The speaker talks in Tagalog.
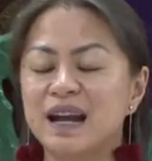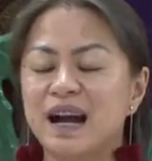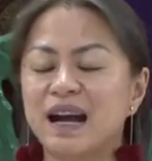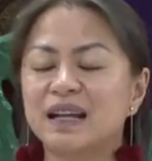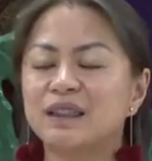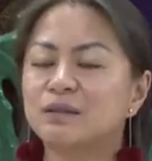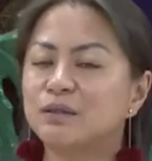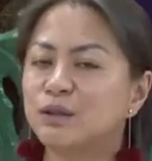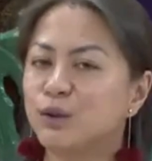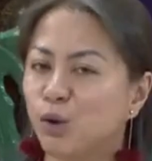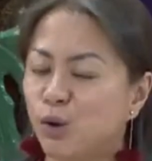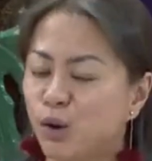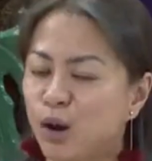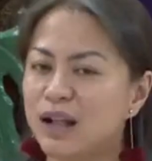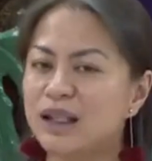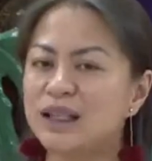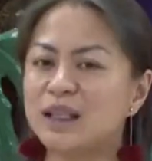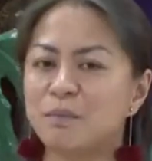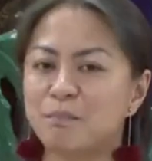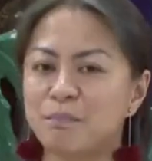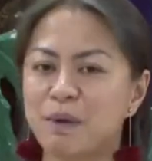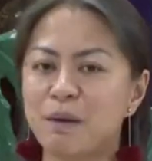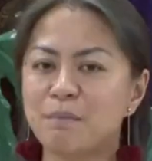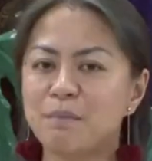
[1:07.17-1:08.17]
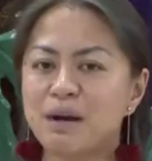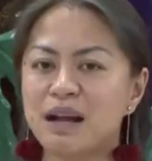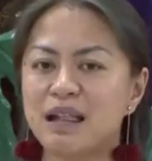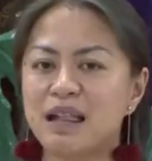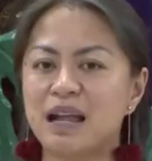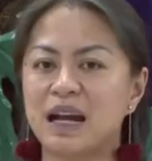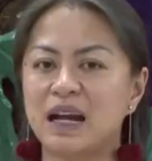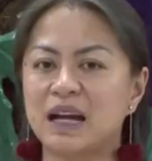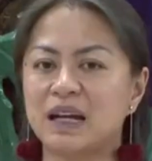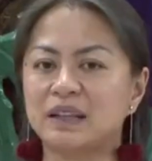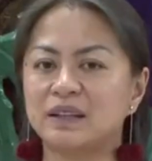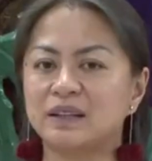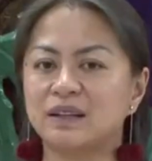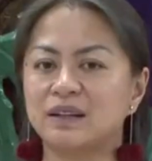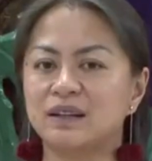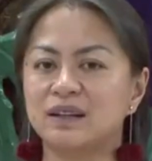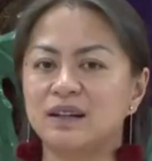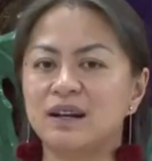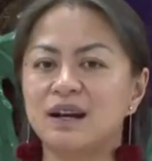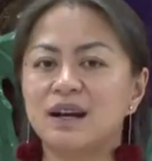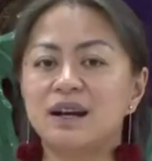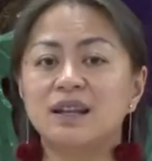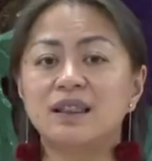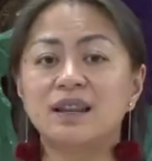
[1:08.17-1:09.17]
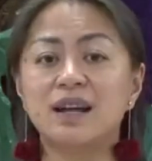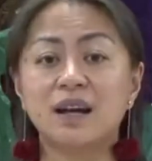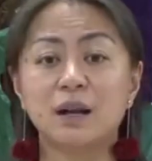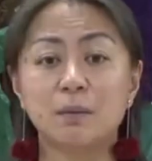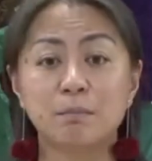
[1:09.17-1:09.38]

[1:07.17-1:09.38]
at lokal na pamahalaan na